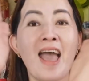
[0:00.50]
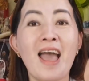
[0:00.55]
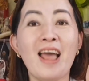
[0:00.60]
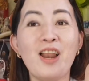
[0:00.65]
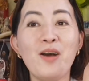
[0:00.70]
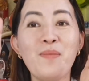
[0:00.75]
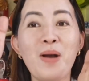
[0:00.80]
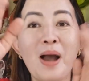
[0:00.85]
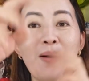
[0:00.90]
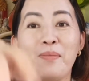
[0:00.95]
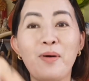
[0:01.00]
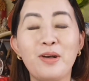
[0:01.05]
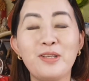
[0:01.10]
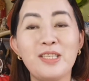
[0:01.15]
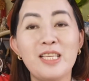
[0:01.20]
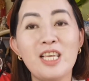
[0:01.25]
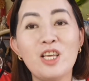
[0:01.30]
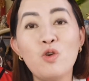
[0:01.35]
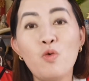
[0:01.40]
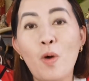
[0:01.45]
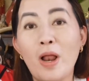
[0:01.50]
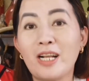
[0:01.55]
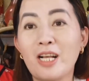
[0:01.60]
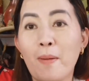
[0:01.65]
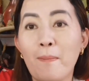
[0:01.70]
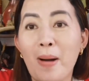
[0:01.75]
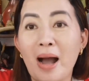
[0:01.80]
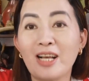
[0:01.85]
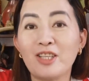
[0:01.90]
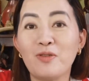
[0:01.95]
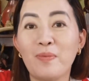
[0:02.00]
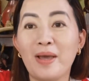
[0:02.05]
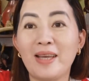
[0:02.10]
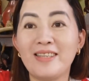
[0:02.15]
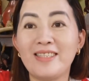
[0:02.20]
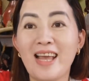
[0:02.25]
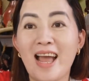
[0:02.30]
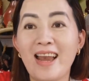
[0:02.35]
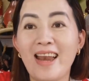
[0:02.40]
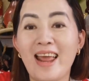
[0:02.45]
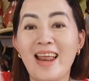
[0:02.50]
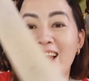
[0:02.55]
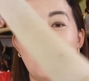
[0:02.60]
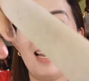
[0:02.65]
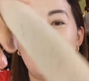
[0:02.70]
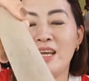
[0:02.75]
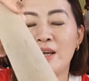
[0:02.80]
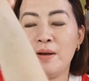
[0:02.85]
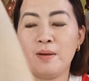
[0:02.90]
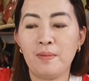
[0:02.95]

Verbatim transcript: Hello mga bossing! Welcome back sa my channel!